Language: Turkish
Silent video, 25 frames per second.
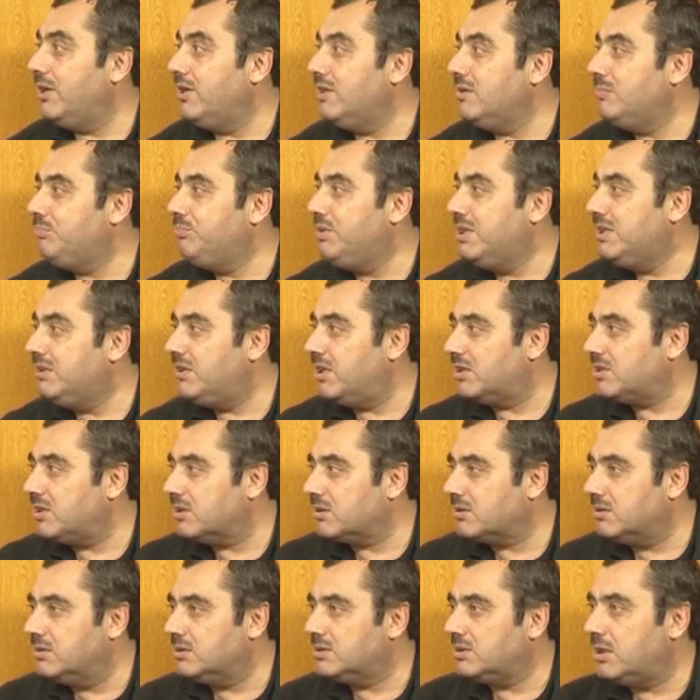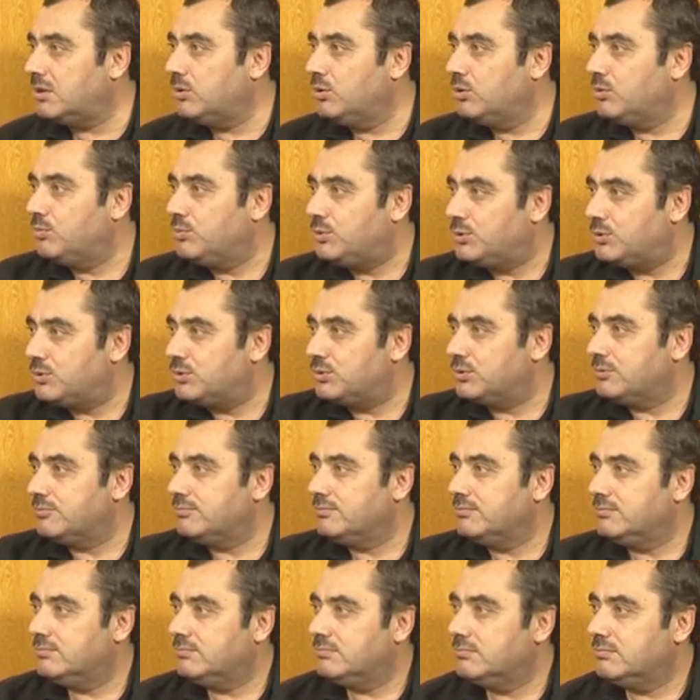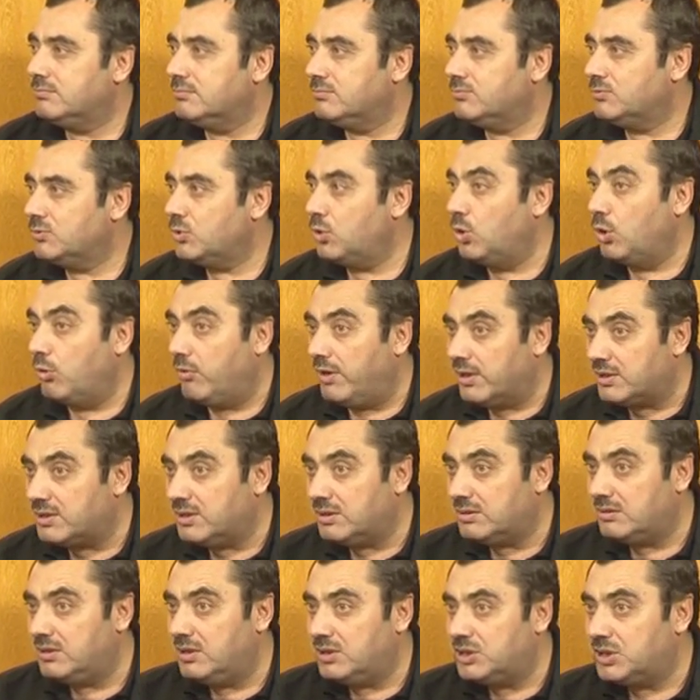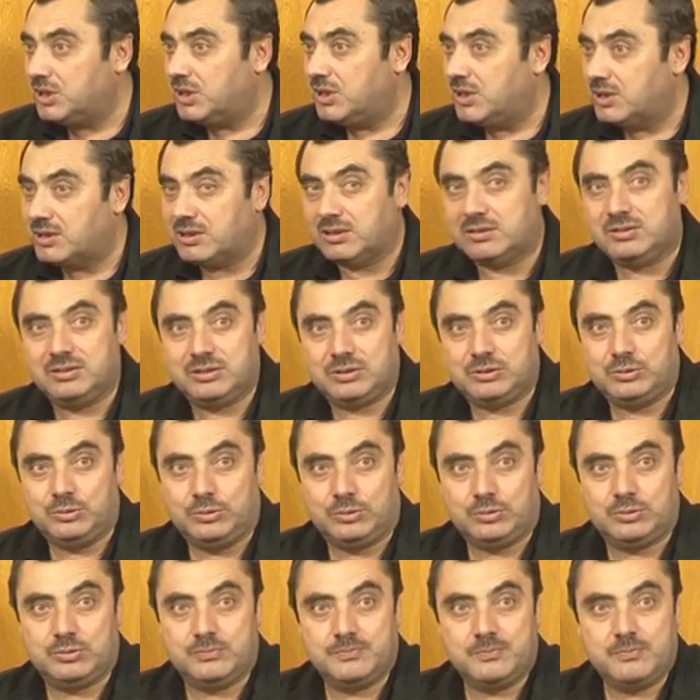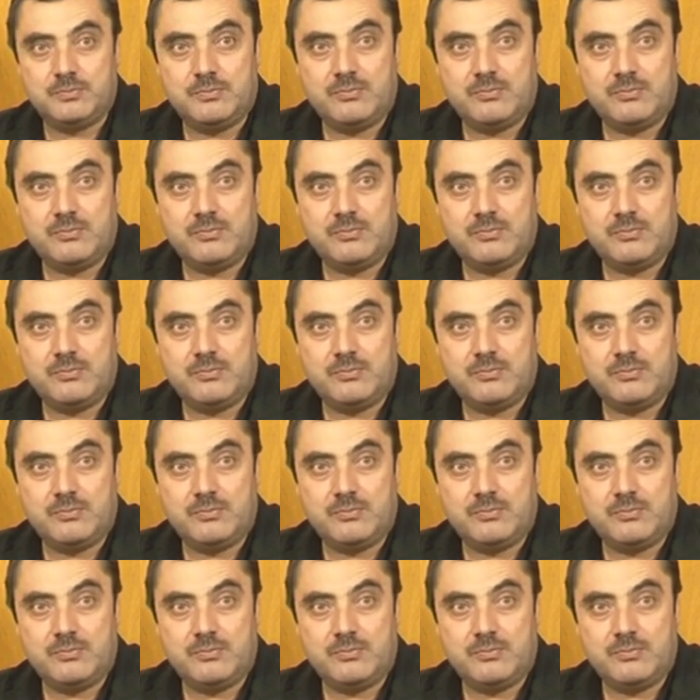değil bin rekat kılsan olmuyor. O vakitte iki rekat istiyor.